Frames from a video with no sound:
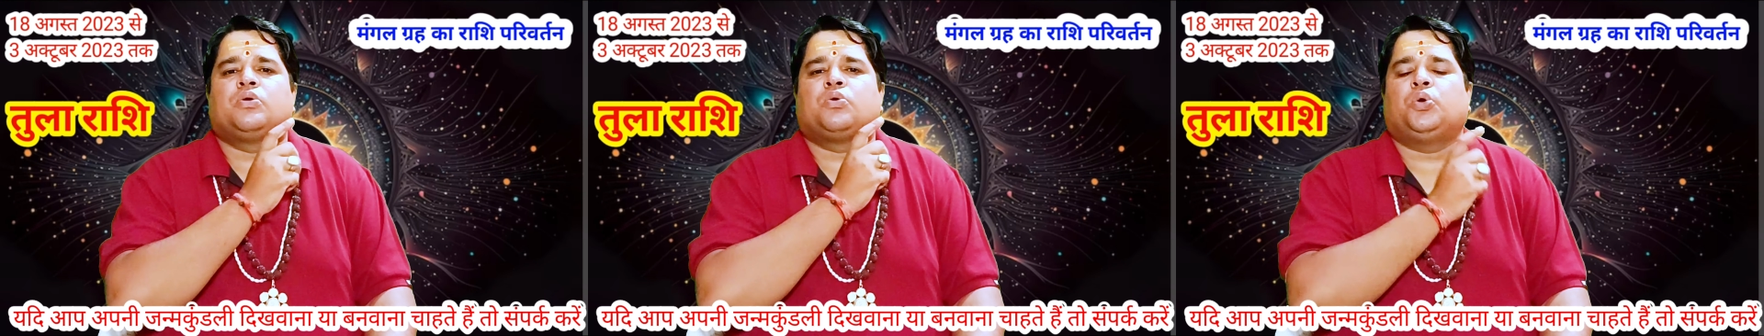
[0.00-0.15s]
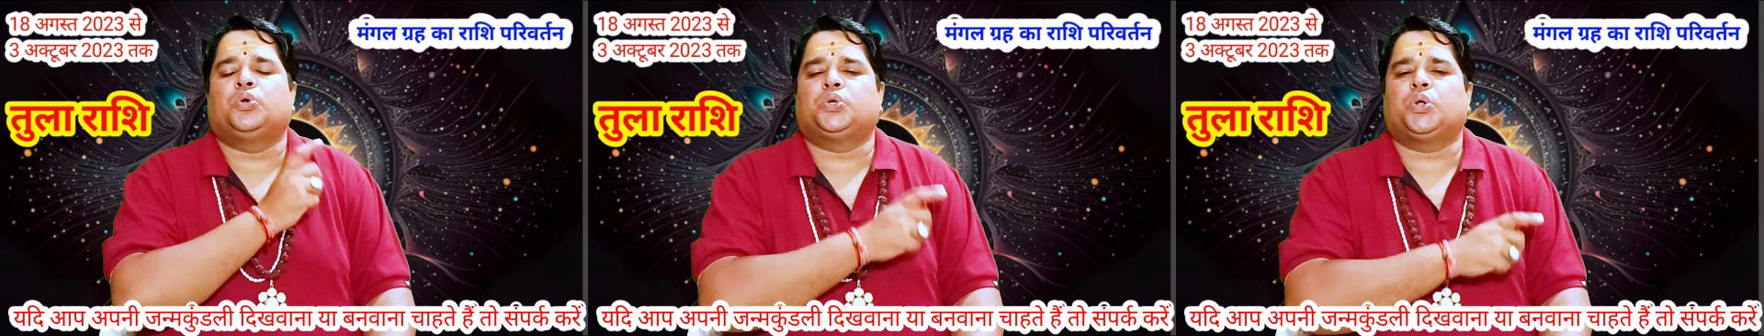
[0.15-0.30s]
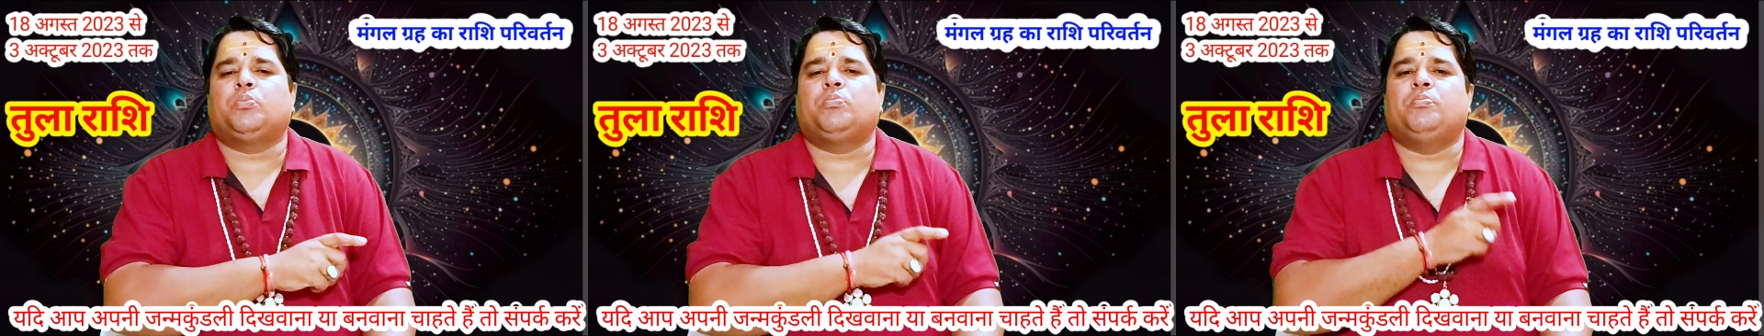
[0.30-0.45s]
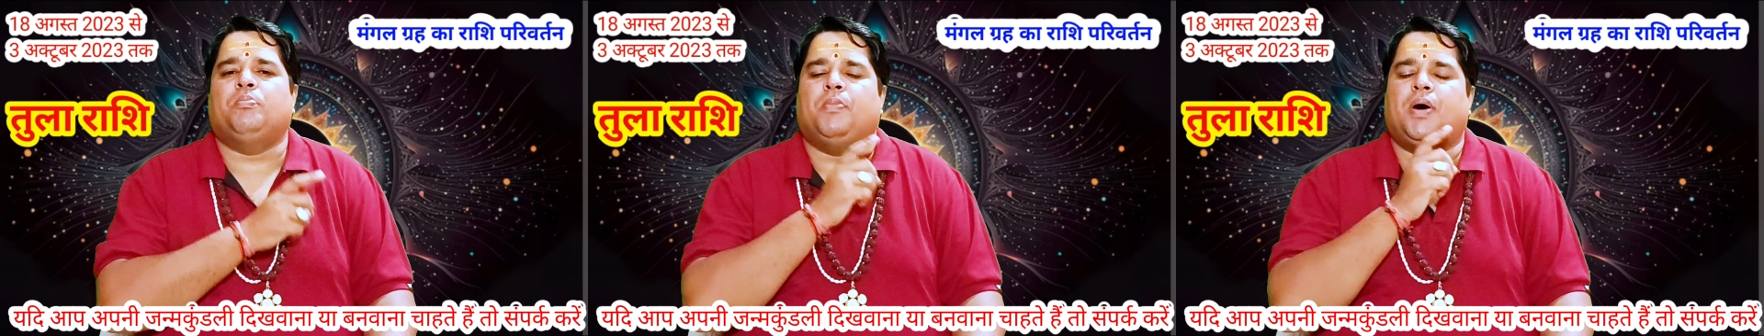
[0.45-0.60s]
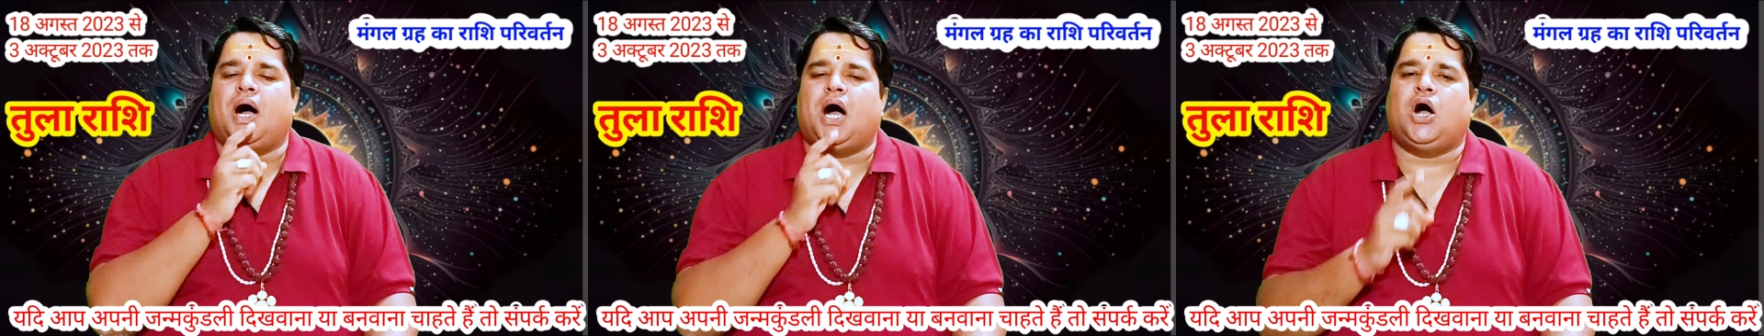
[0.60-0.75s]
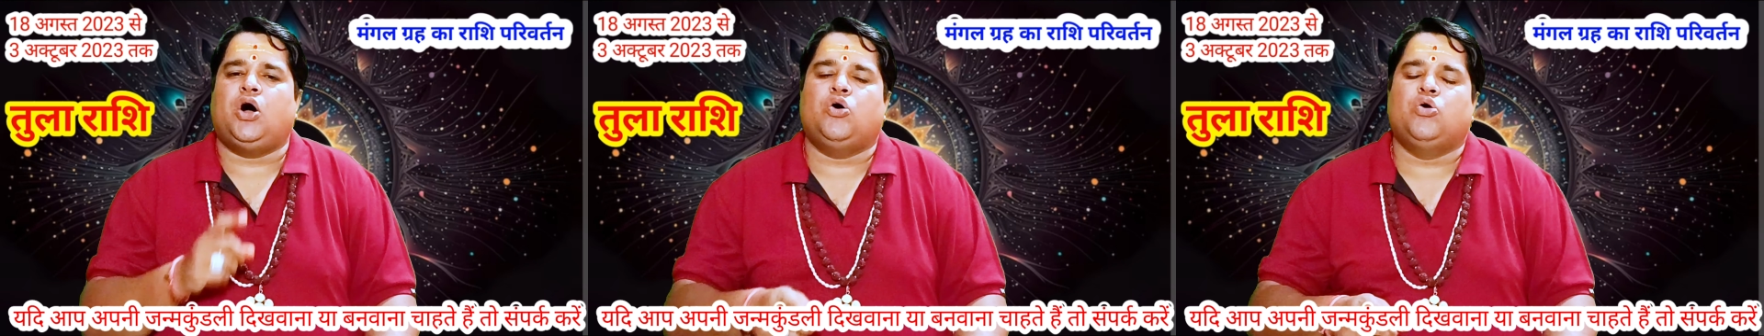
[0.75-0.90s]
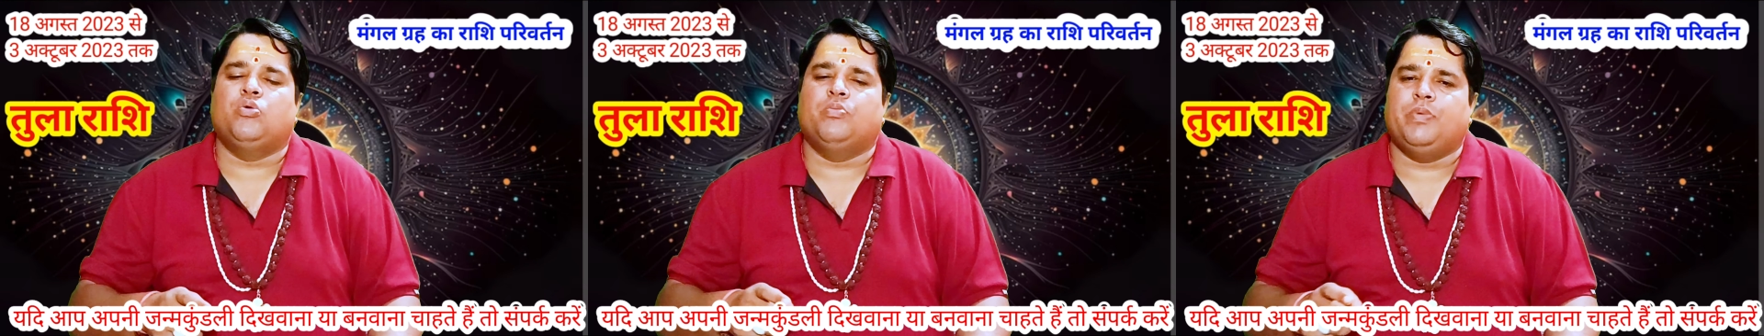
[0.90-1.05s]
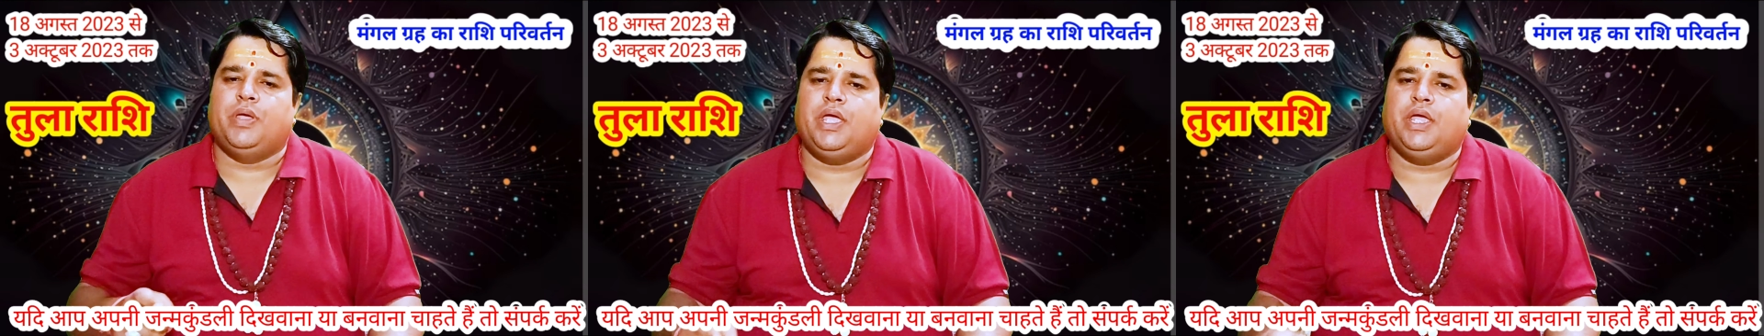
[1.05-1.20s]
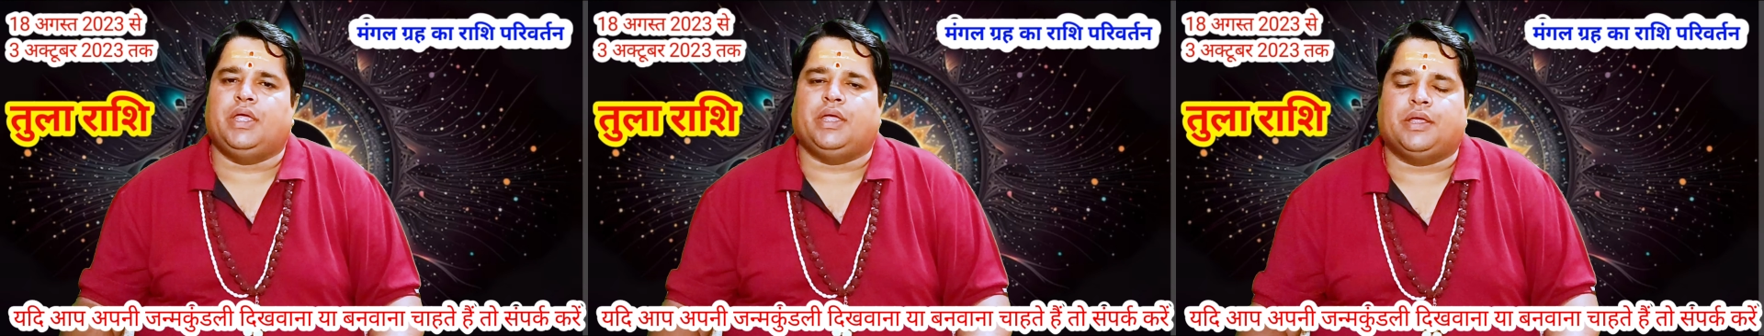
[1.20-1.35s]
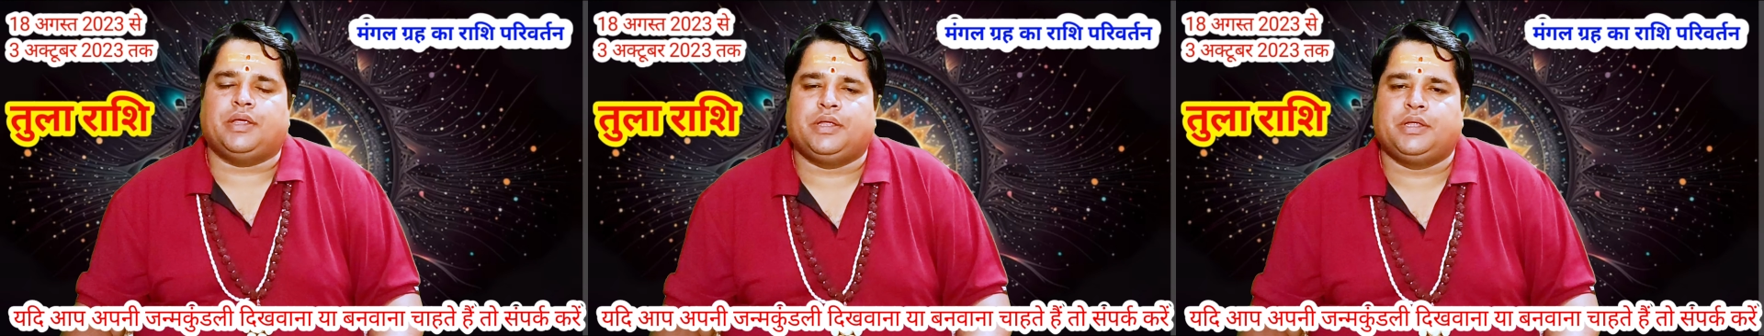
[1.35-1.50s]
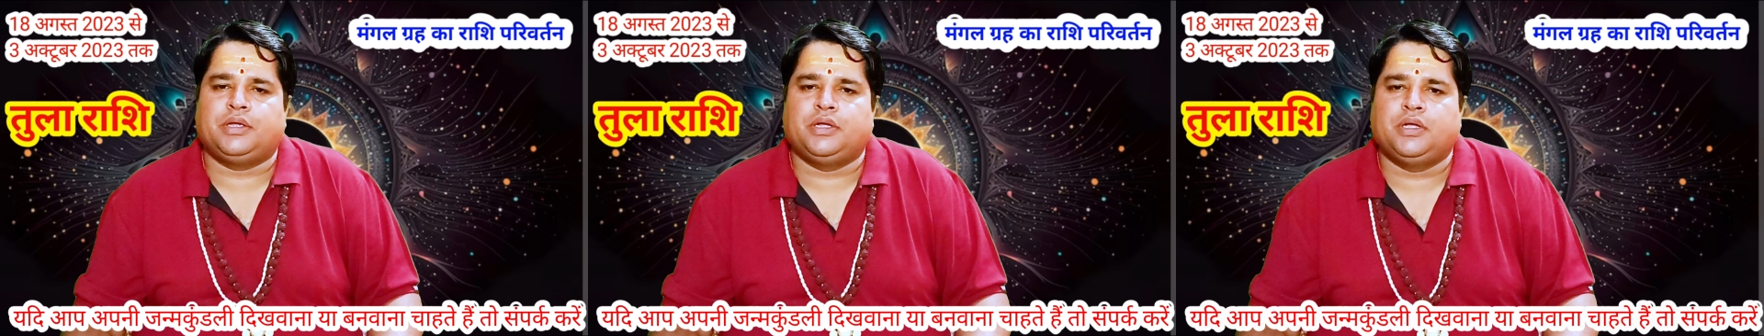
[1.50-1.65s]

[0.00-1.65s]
कुटुंब भाव में